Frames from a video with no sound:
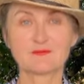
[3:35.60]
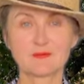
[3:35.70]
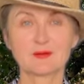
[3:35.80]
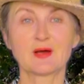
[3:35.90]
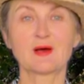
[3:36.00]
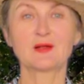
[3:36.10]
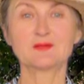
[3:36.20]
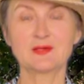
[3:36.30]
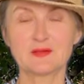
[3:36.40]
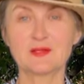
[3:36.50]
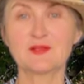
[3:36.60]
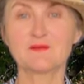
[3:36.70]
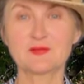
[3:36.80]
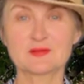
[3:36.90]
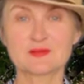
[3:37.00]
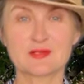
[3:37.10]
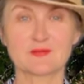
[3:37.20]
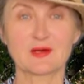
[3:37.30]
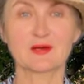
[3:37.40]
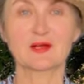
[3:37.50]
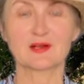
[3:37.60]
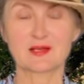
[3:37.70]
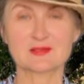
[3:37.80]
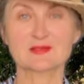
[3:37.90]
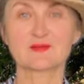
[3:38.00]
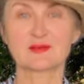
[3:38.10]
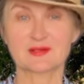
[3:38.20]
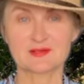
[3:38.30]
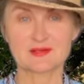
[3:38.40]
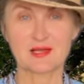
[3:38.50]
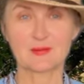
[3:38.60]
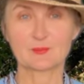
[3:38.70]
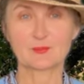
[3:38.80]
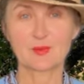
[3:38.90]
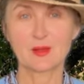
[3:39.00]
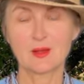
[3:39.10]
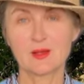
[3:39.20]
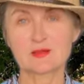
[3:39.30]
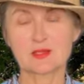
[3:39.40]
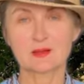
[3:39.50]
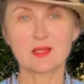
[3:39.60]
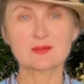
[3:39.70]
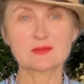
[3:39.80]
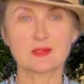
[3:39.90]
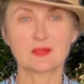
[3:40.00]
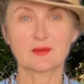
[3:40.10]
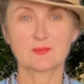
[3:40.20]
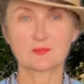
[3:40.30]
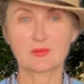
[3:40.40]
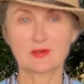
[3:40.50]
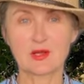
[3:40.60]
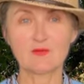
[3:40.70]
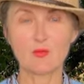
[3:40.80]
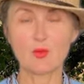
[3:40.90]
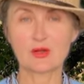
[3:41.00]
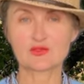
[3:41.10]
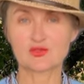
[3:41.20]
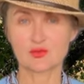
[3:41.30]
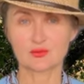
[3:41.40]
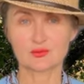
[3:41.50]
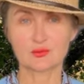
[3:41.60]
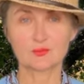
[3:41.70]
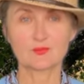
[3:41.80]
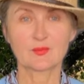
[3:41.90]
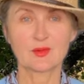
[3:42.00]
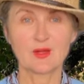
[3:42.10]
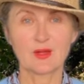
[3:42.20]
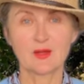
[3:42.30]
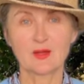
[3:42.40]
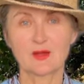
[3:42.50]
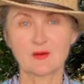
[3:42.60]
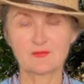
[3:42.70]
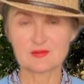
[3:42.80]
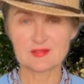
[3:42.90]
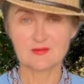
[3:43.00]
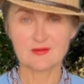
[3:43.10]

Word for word: в отделении финского Красного Креста. Согласно годовому отчету Э, финского